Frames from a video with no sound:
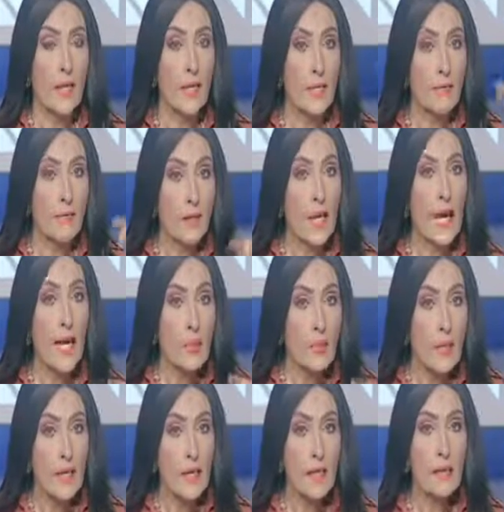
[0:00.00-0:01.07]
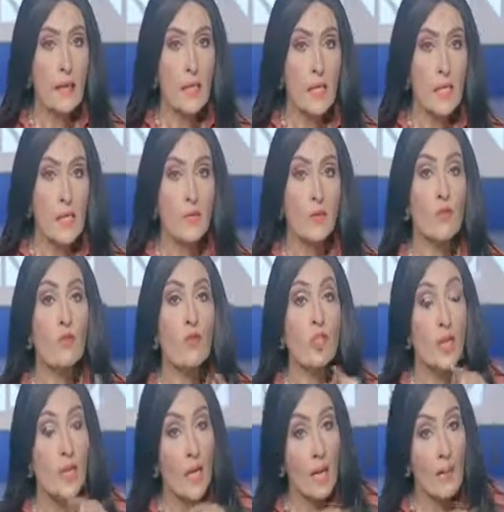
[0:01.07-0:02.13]
ان في اعمال الرسم في
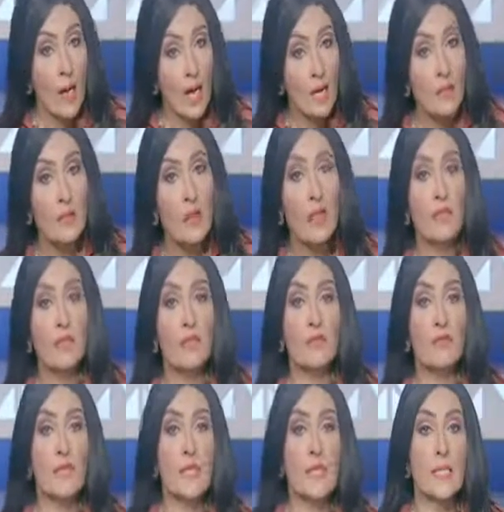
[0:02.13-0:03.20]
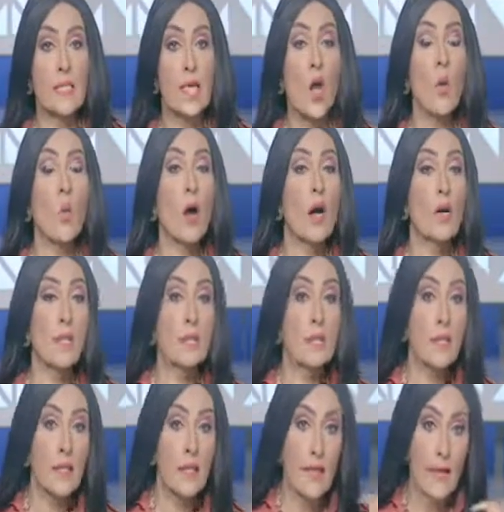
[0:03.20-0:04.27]
شارع المحطة ايضا في الجيزة
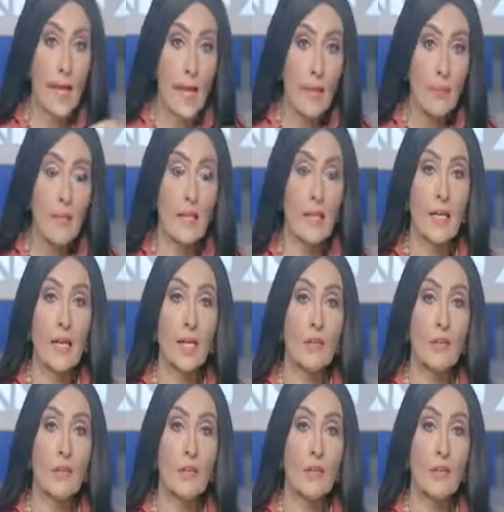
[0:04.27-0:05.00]
وايضا اللي عمل